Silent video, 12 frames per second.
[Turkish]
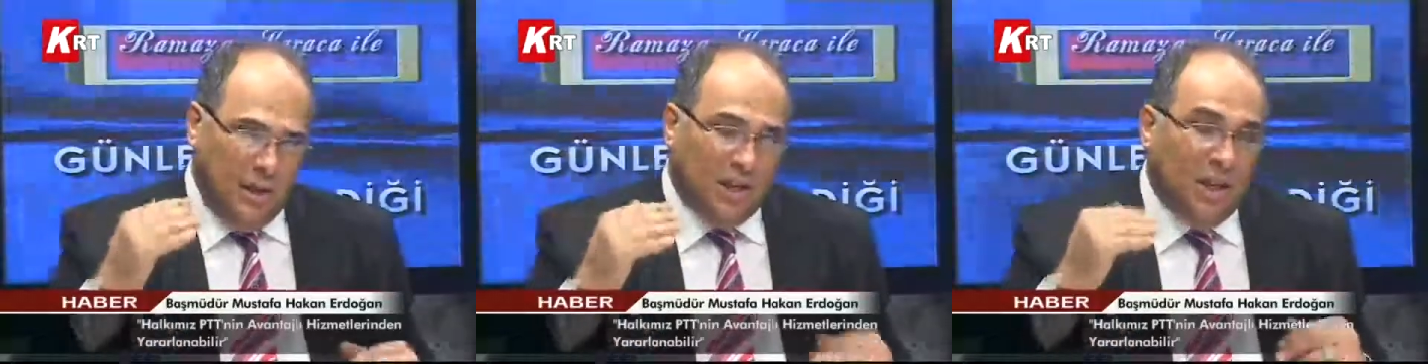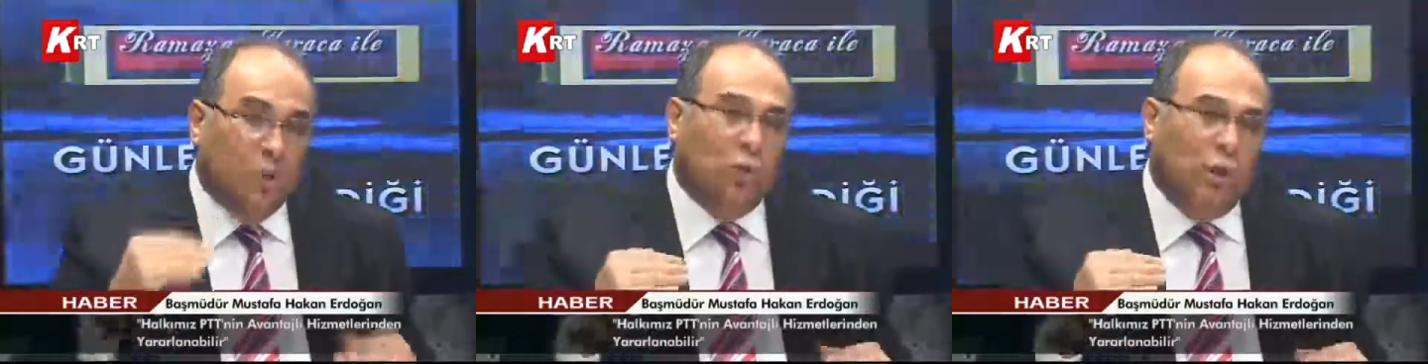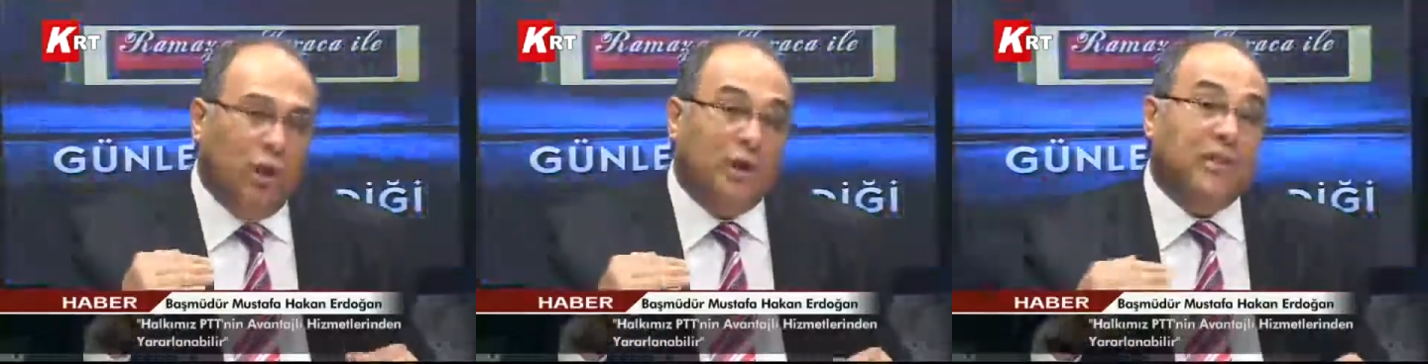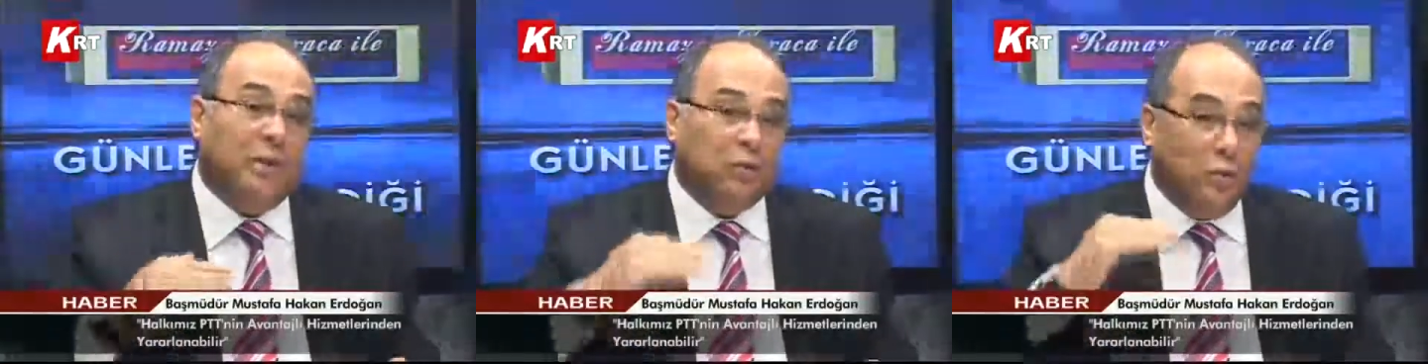2 kiloya
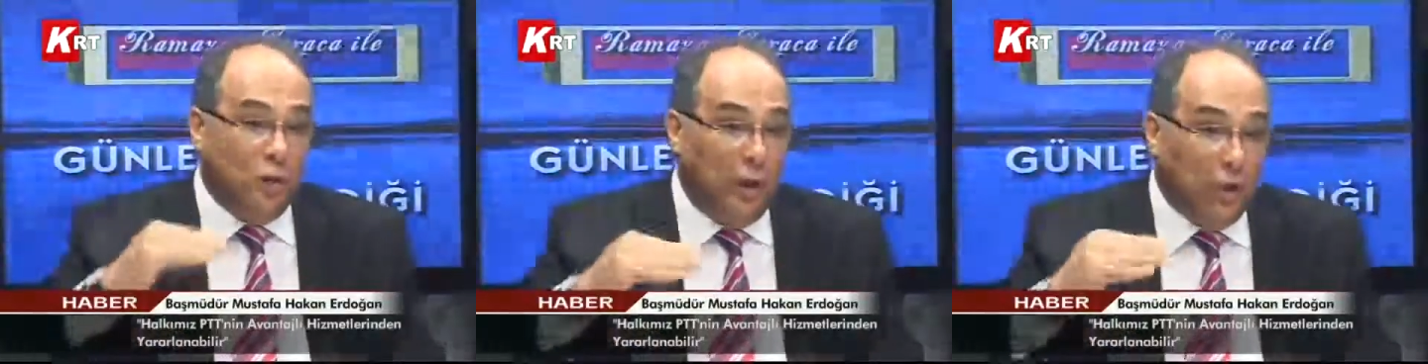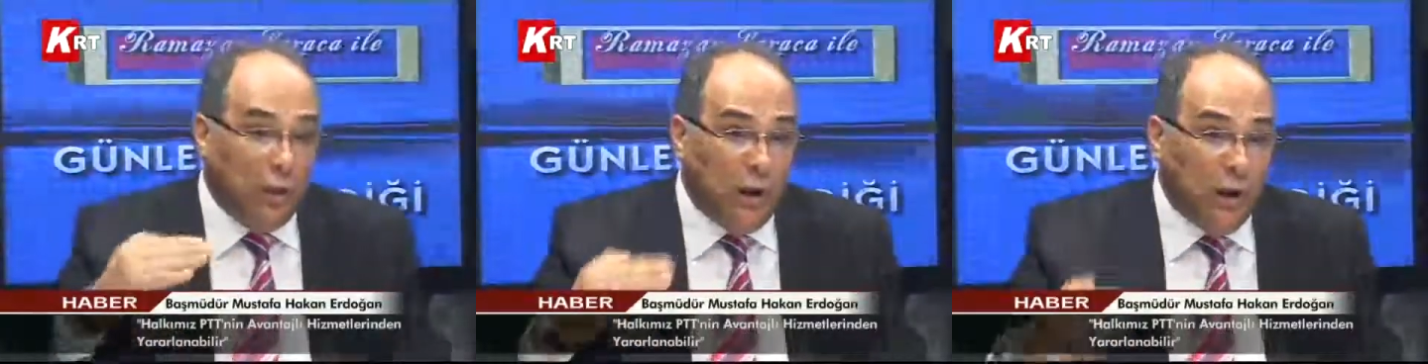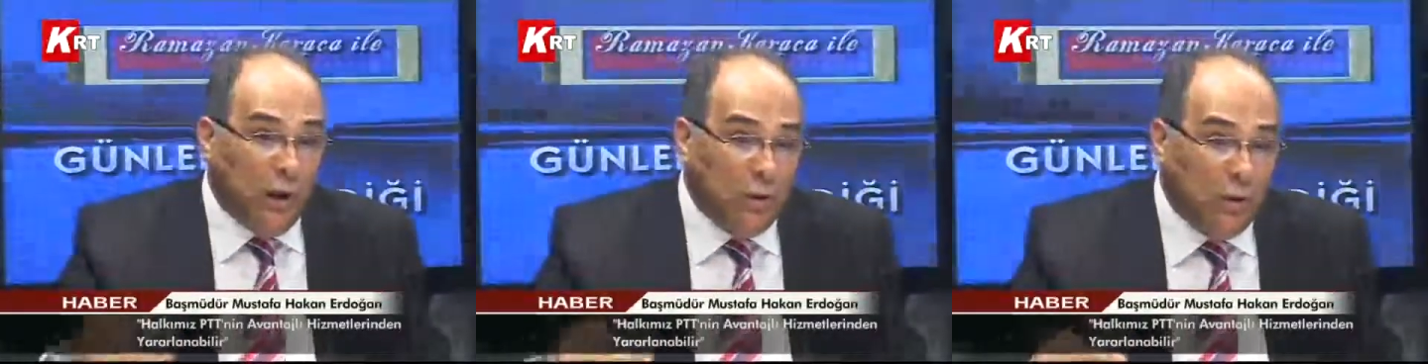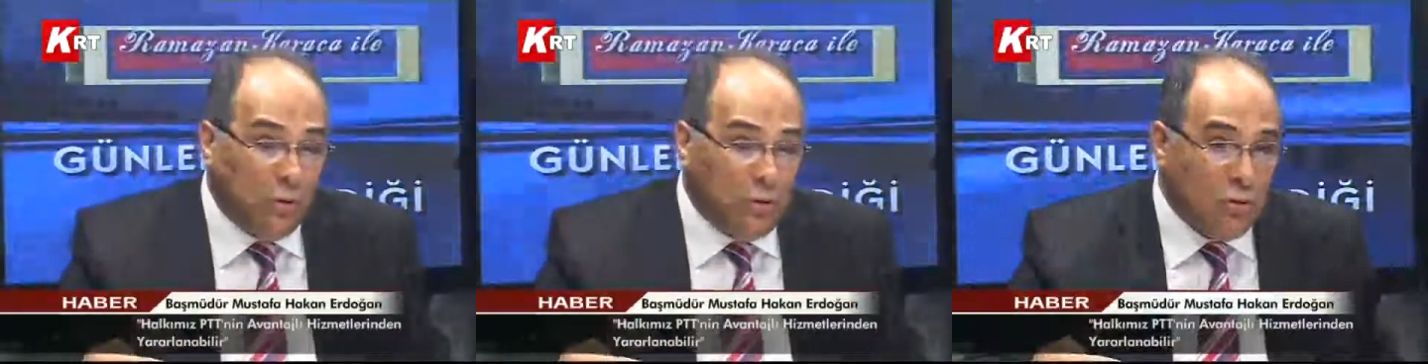kadar kurye olarak
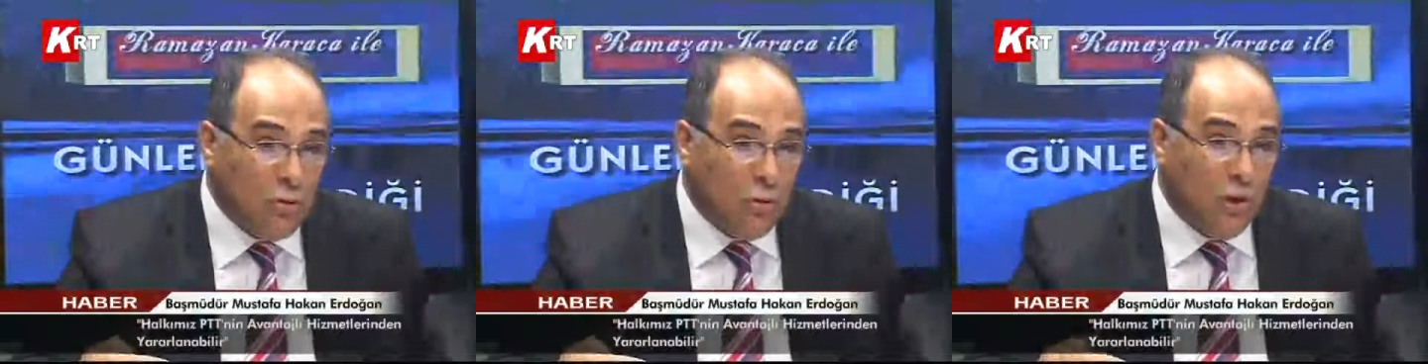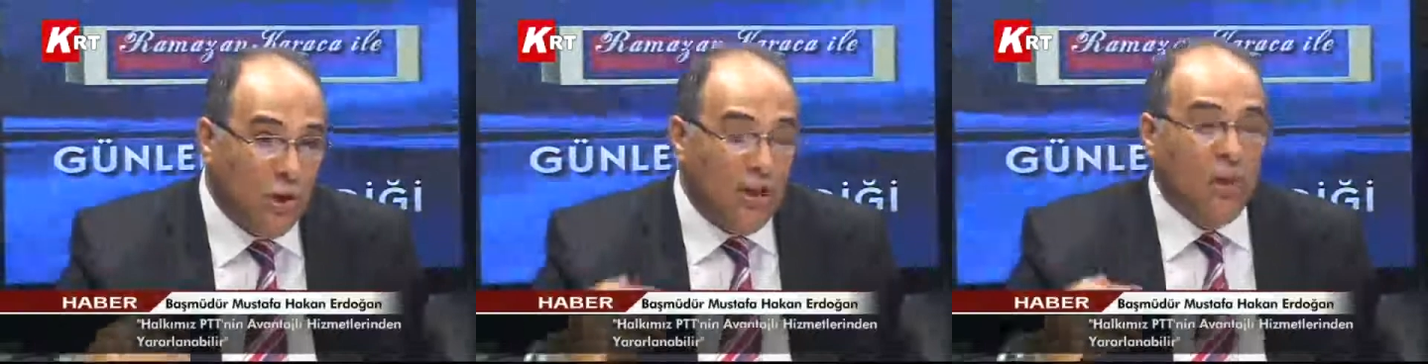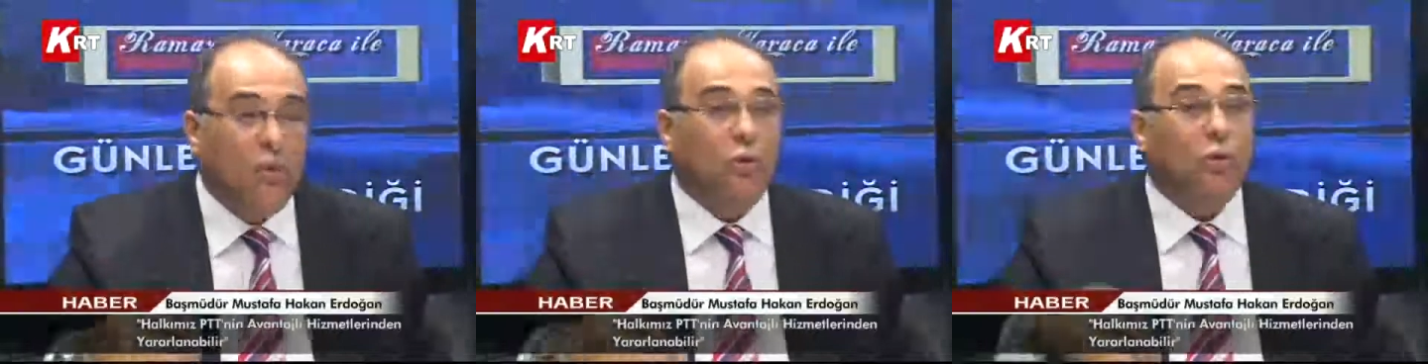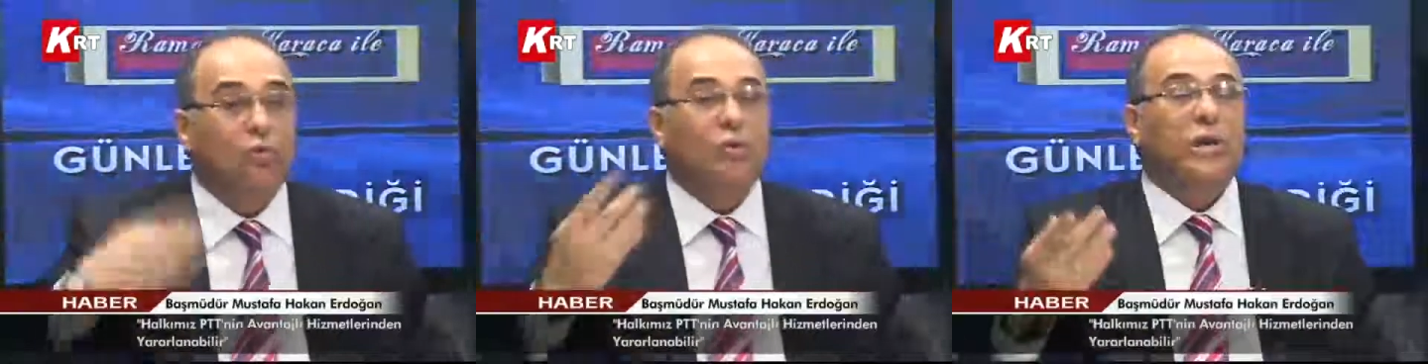alıyoruz. 2
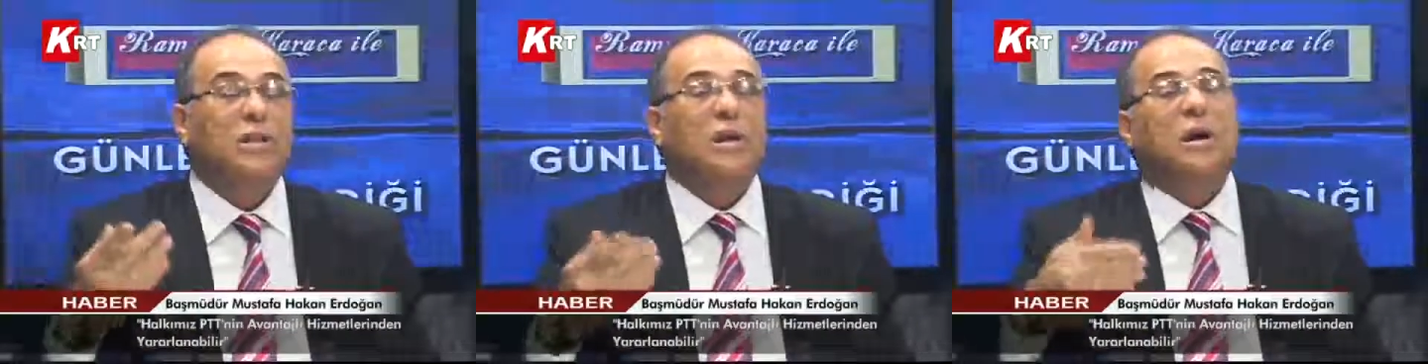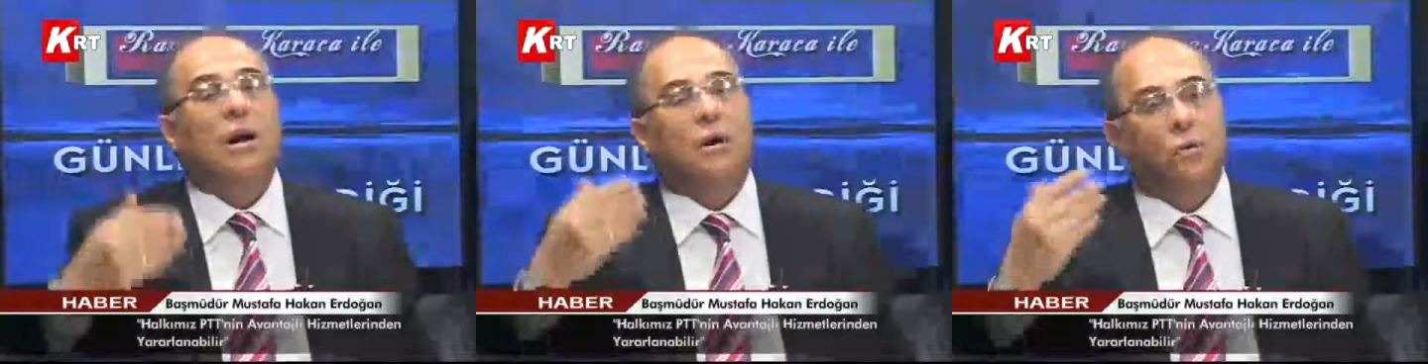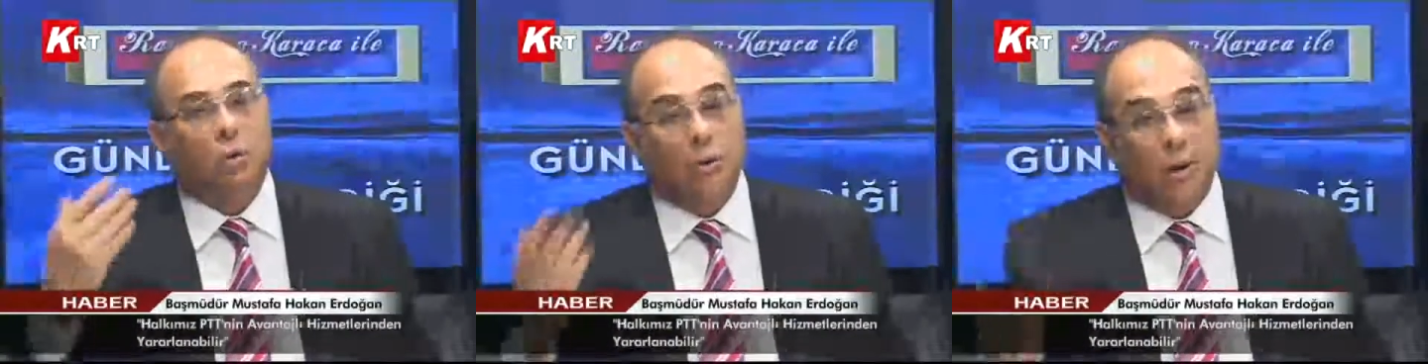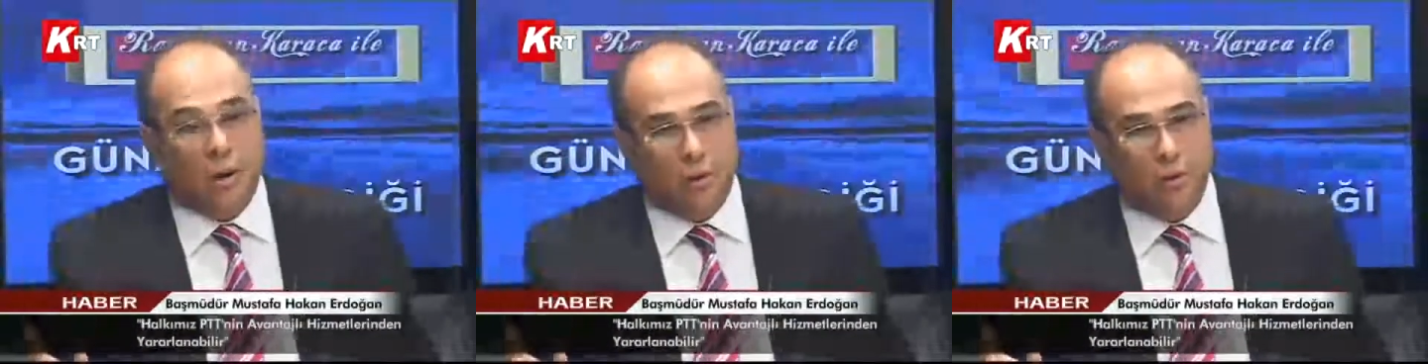kilonun üzerinde kargo
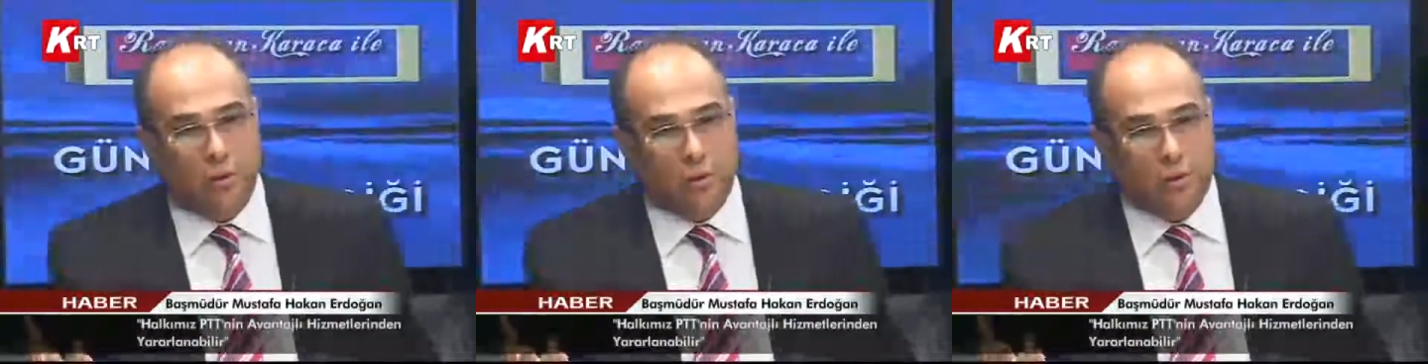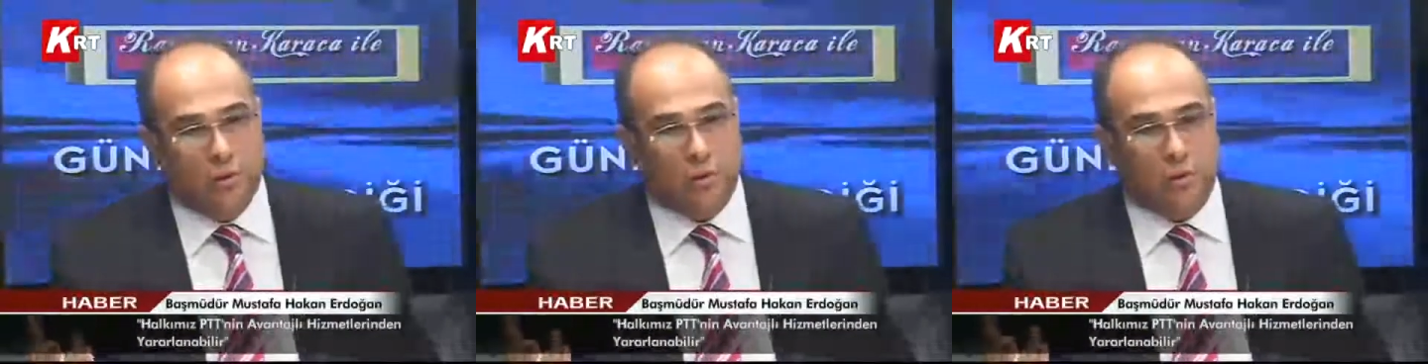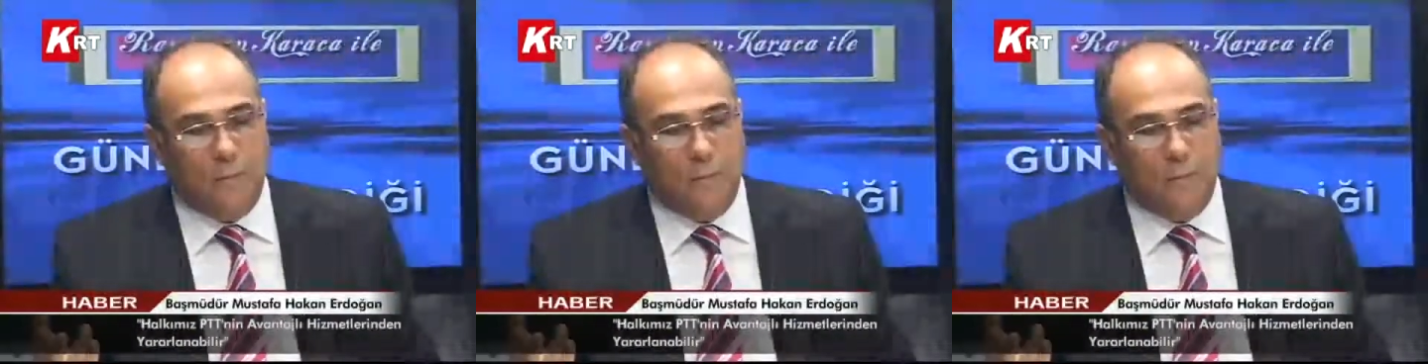olarak alıyoruz.